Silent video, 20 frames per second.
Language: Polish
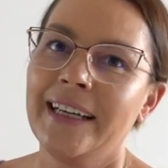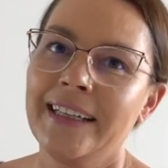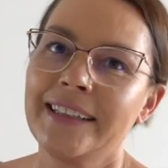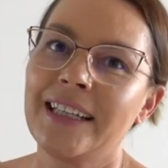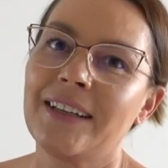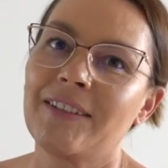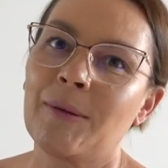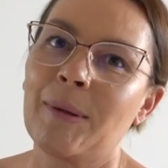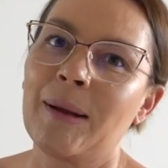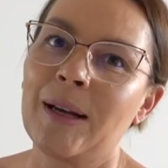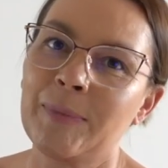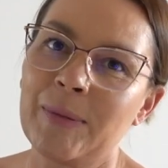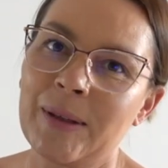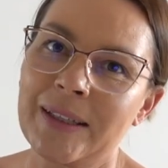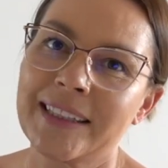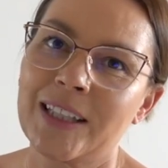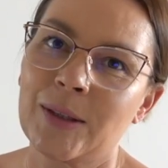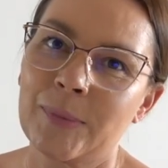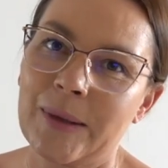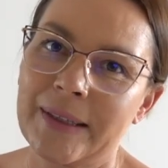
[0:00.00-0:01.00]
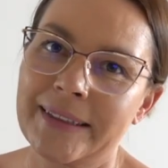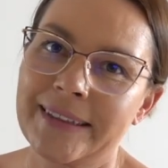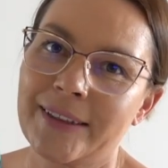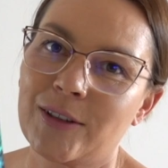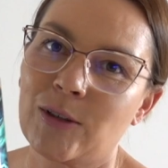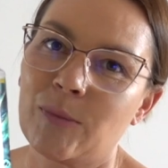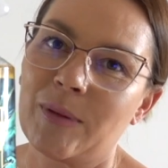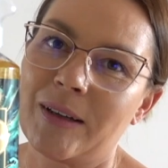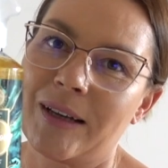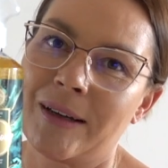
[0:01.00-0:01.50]
Nie wiem, ale pięknie pachnie.
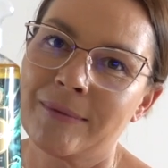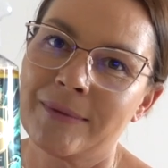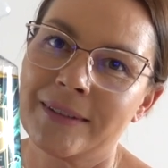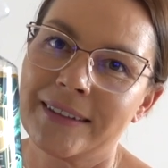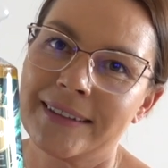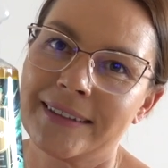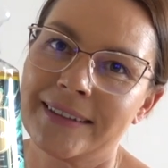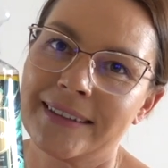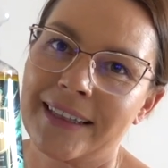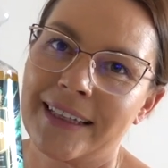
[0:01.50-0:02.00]
Kupiłam e,